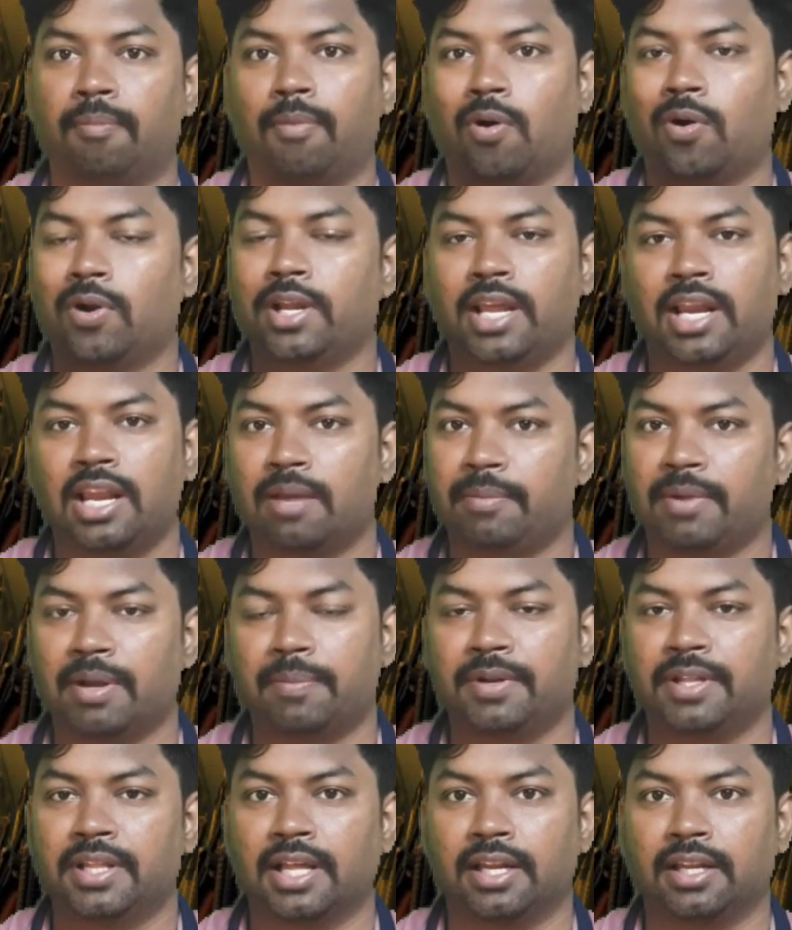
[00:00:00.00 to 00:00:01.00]
பாடி எல்லாமே
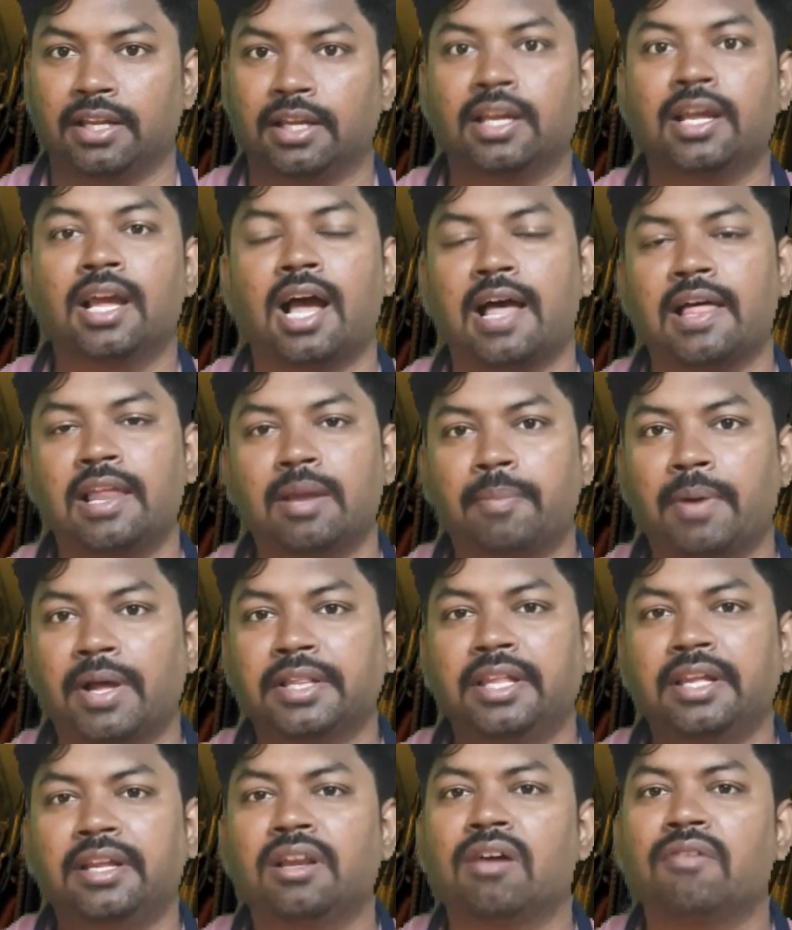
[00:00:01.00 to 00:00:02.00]
அப்படி தான் இருக்குது அதில்
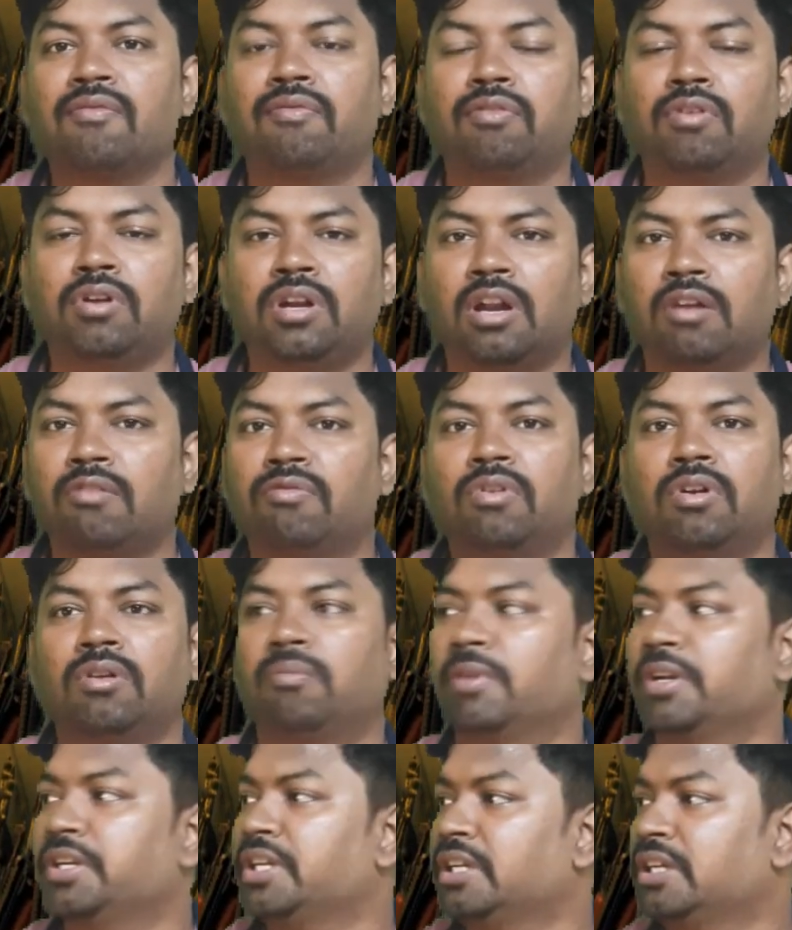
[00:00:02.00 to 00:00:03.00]
பார்த்தீங்கன்னா ஃபுல் அண்ட்
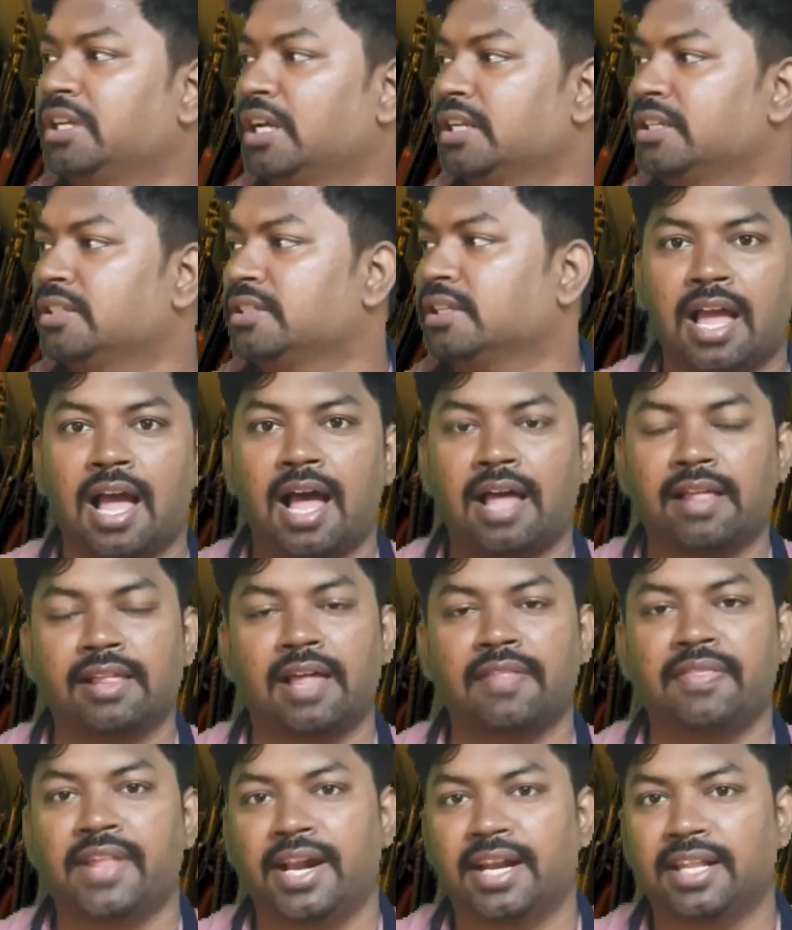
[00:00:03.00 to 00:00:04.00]
ஃபுல் மிஷின் கன்ஸ் அது
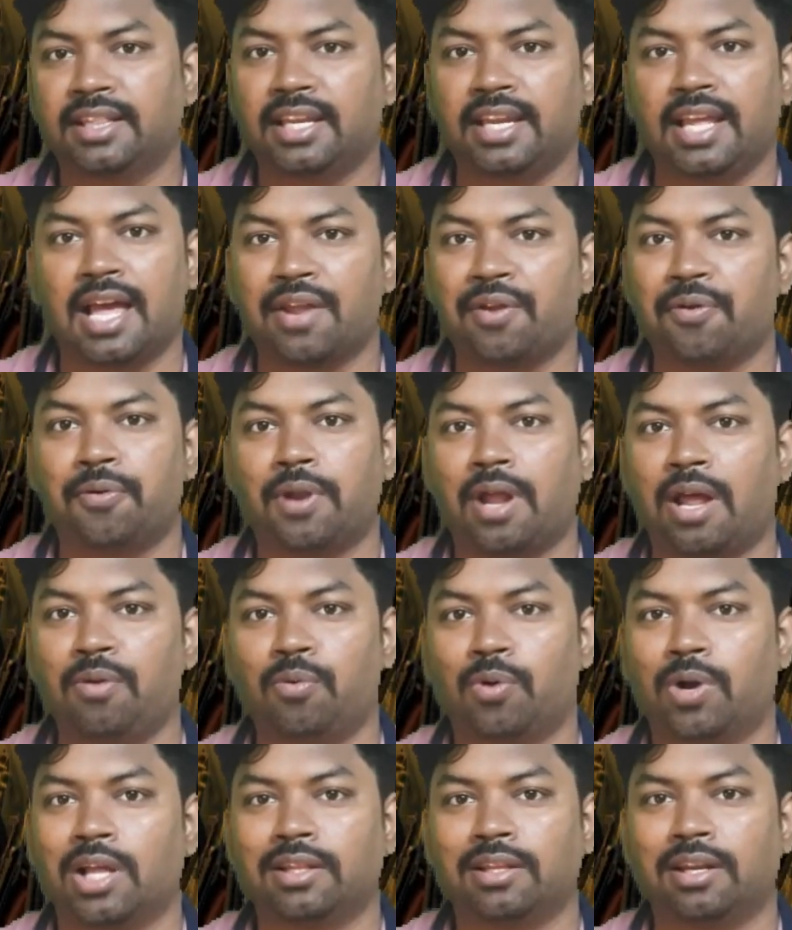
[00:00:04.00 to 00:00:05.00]
அந்த இடத்துல யாரோ ஒரு
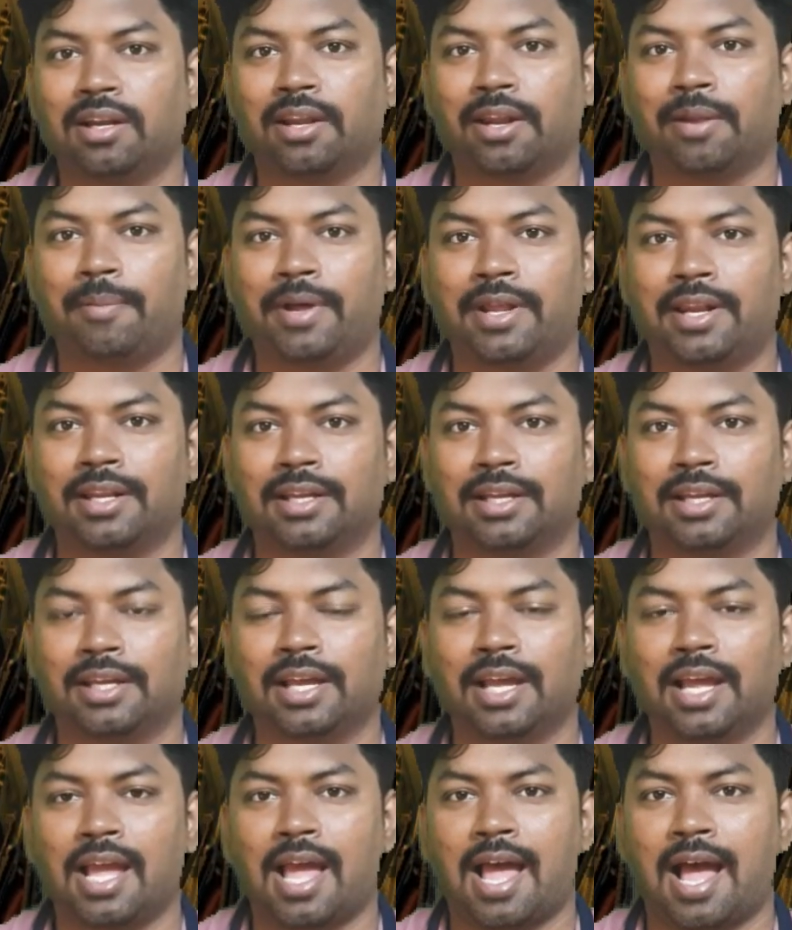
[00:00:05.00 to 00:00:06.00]
ஆள் உட்காந்துருக்கிற மாதிரி
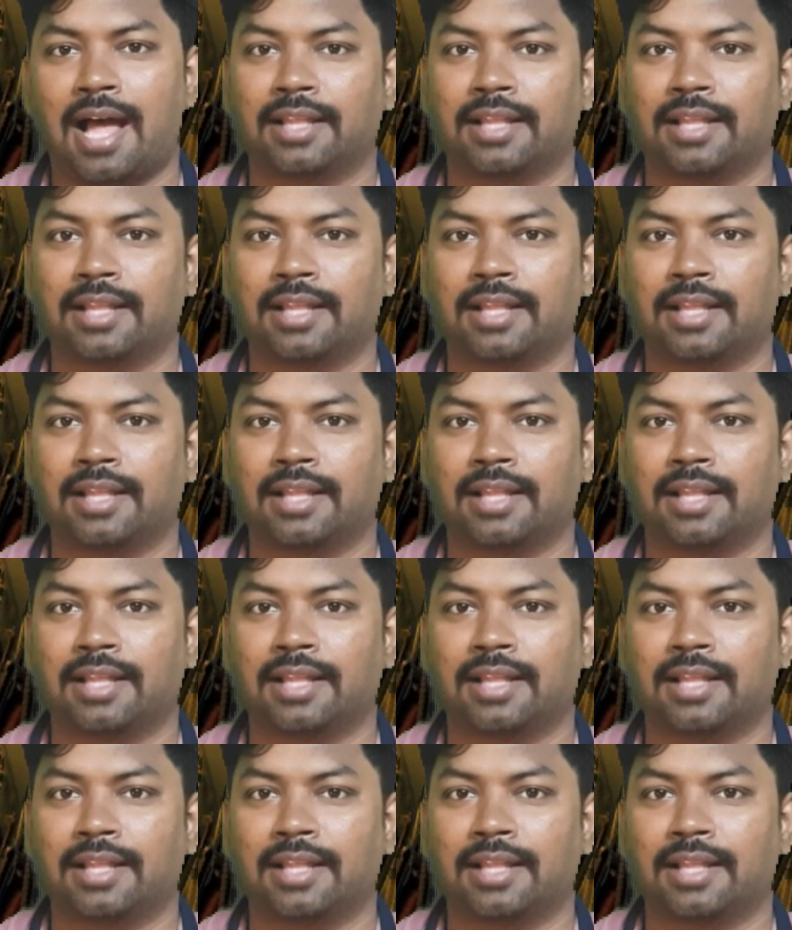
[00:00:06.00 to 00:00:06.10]
இருக்குது